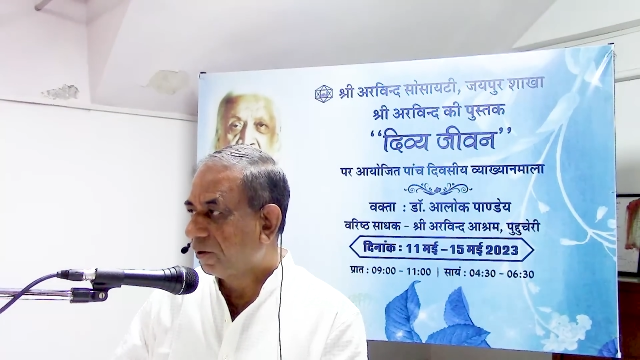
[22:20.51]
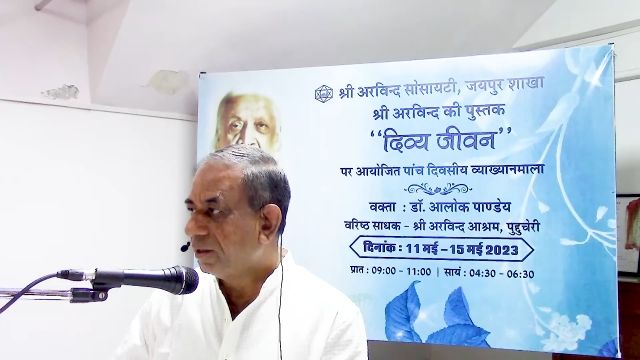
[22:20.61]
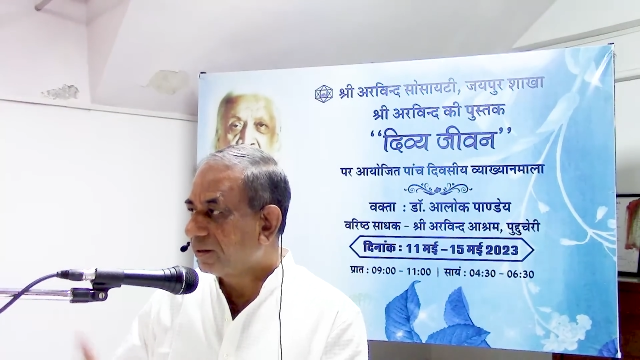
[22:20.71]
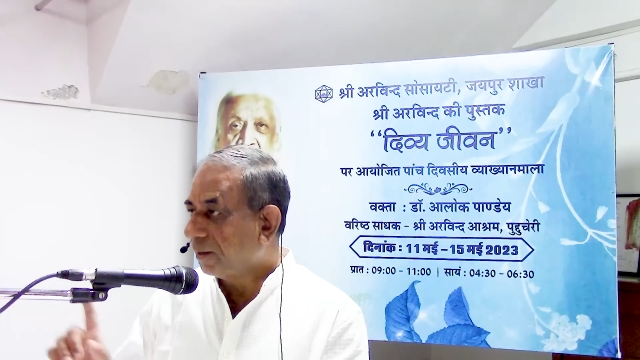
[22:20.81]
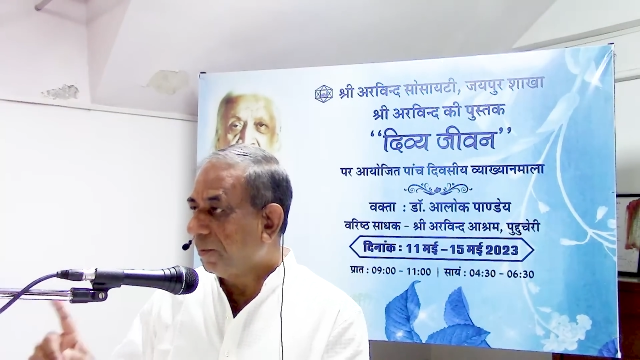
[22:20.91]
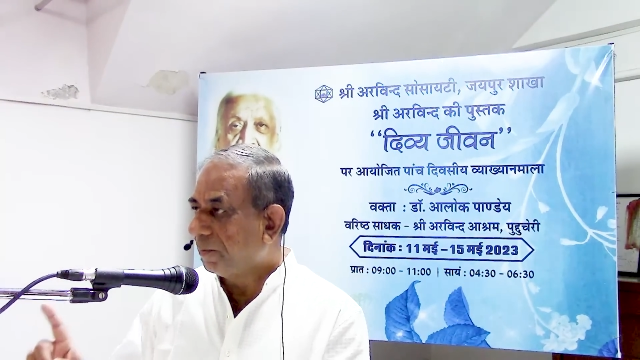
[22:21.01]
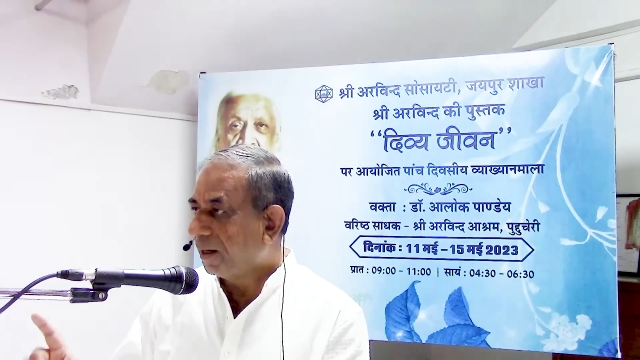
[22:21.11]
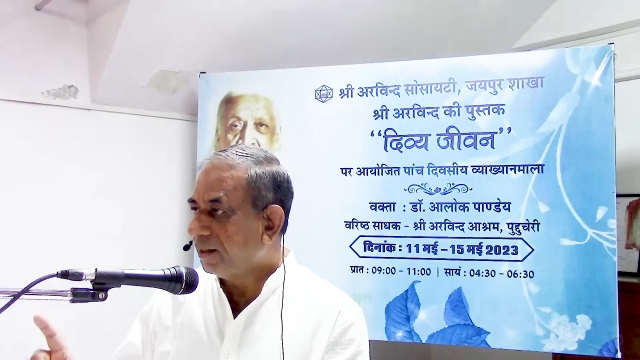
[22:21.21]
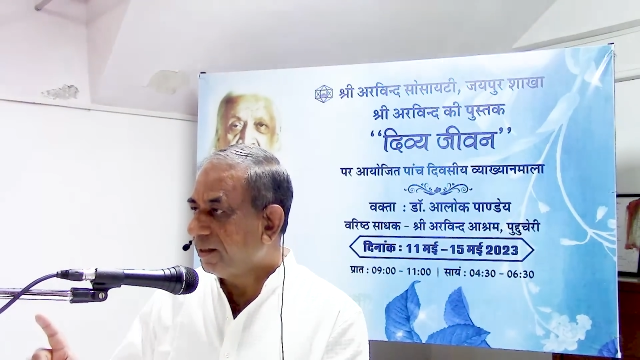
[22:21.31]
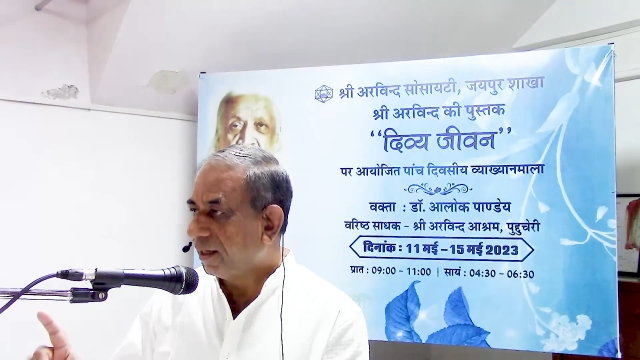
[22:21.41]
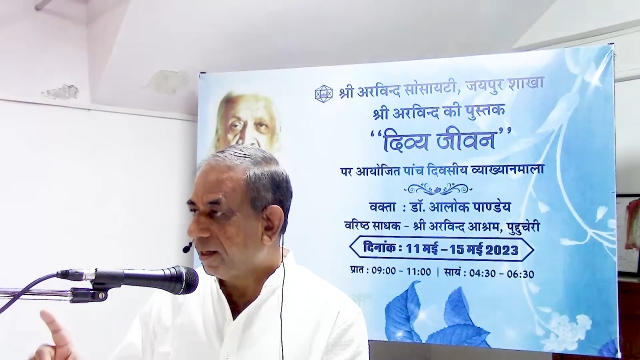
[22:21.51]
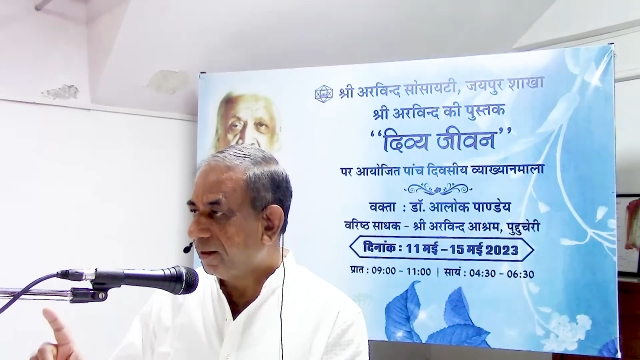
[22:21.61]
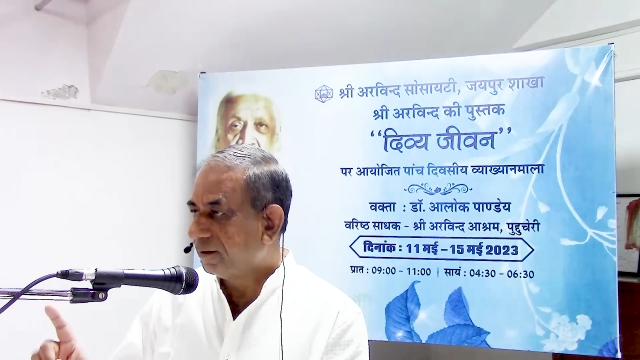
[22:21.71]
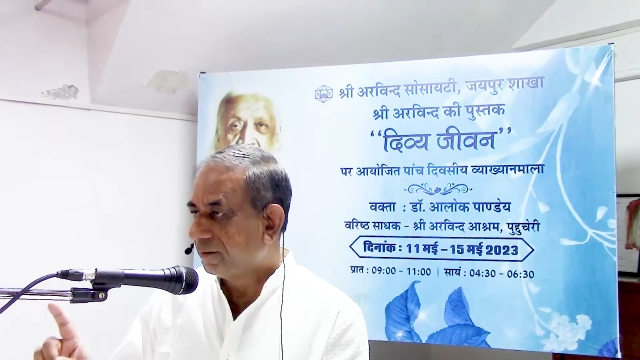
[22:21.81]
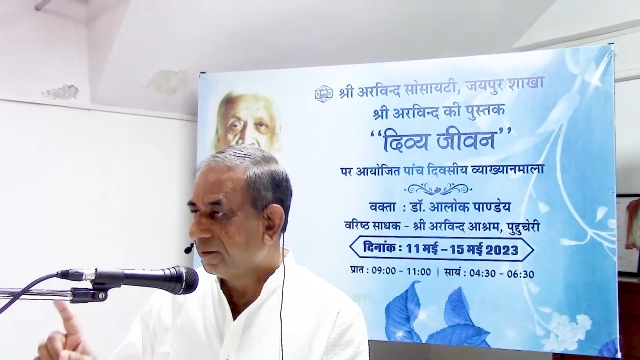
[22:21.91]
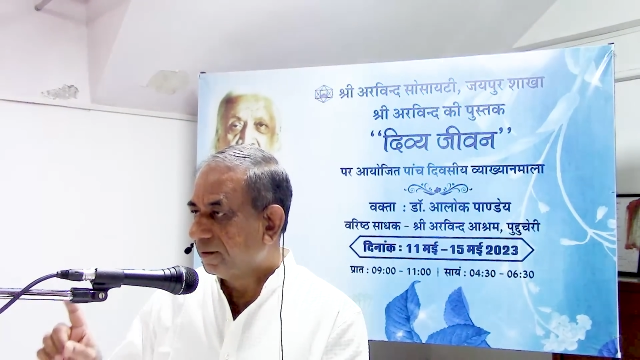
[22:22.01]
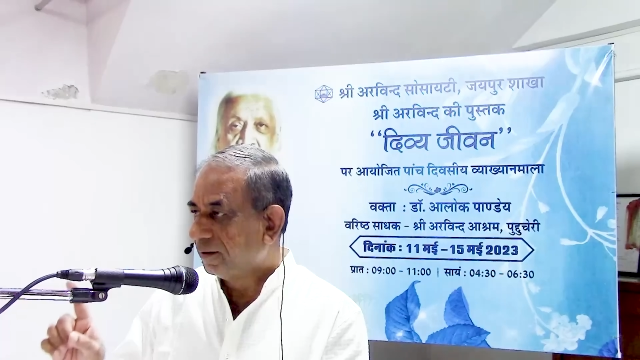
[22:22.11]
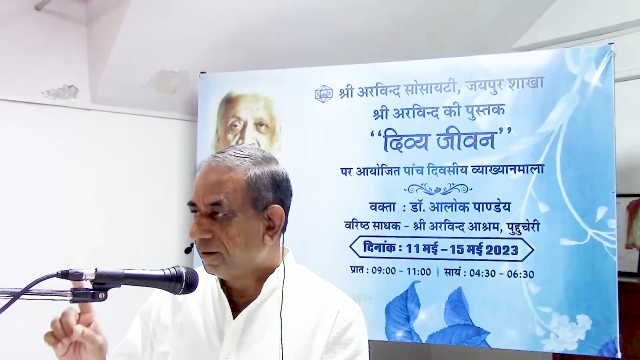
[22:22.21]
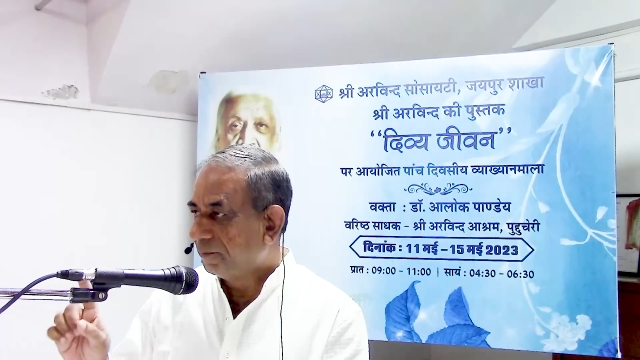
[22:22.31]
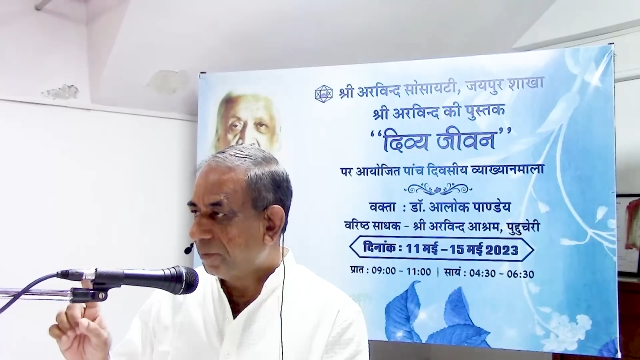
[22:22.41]
और इसका प्रमाण क्या है
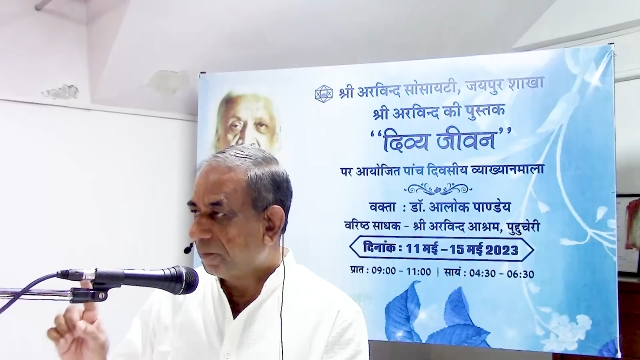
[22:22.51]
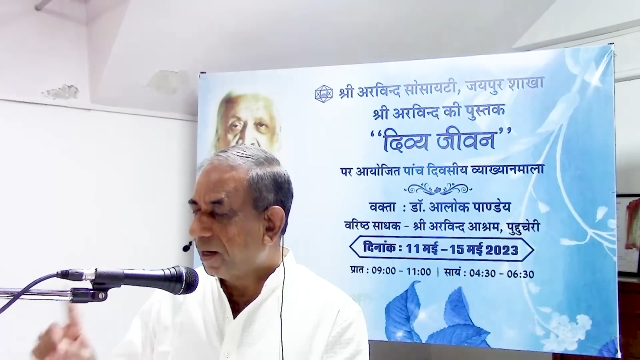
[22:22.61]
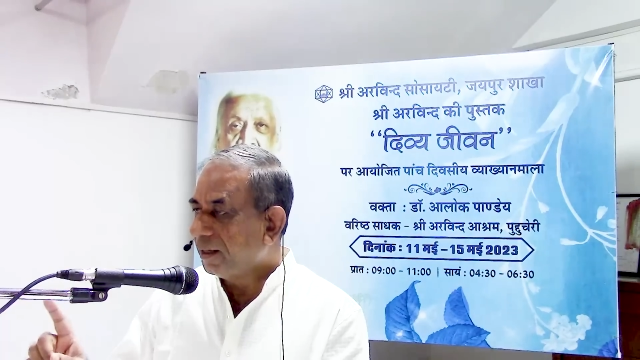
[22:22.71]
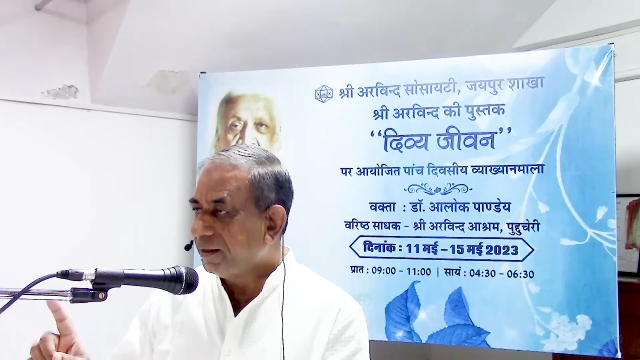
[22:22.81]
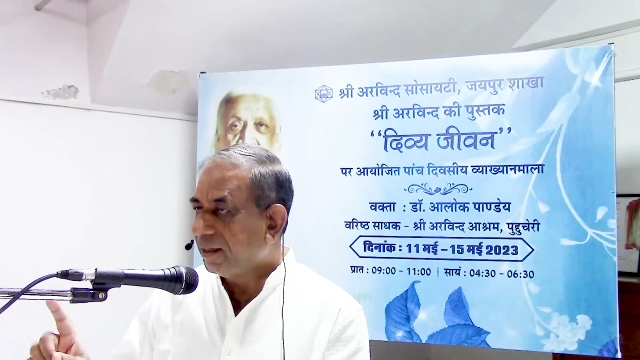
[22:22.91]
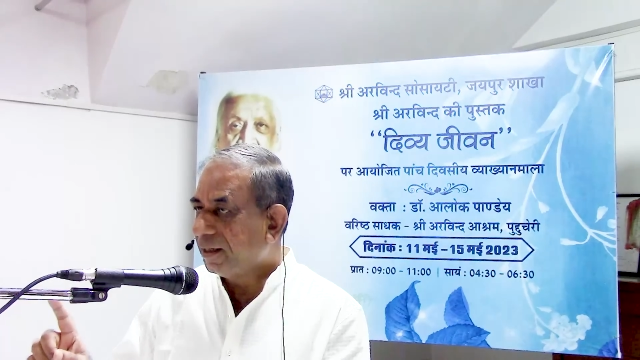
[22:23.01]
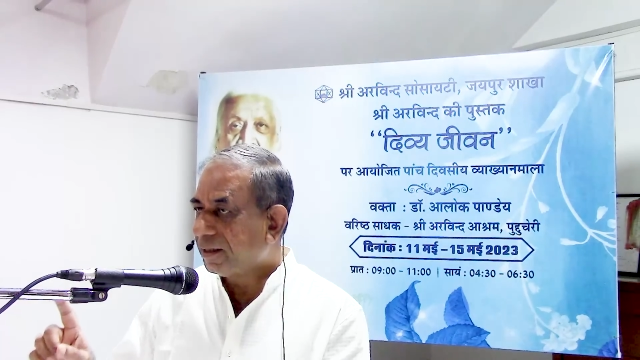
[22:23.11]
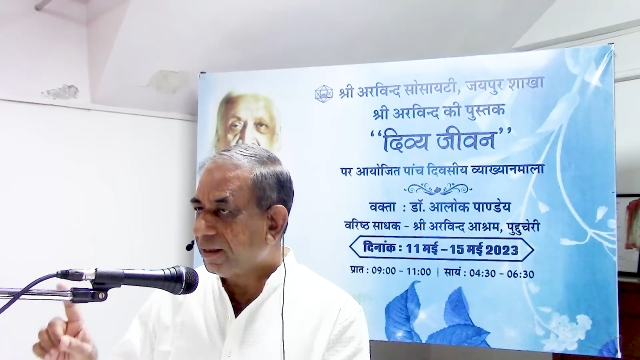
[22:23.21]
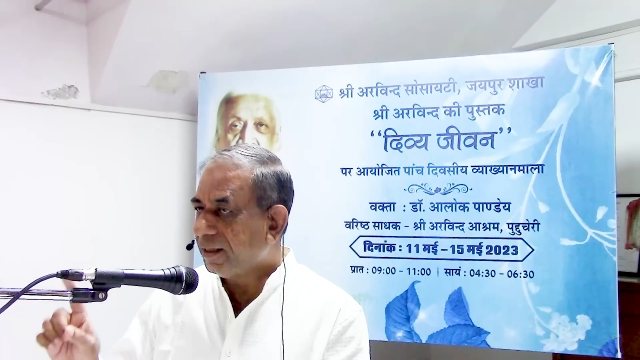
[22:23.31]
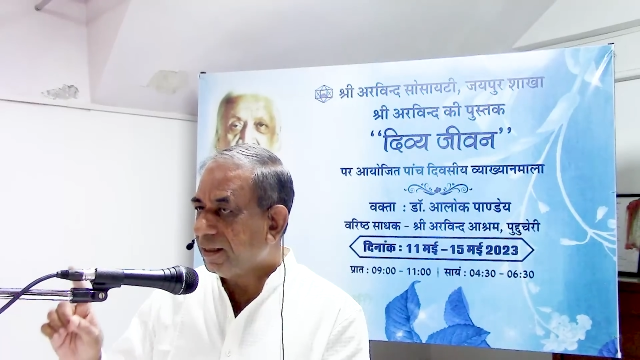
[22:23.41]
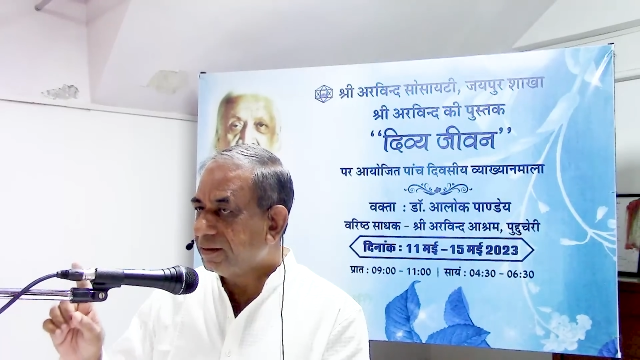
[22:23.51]
प्रमाण यह है कि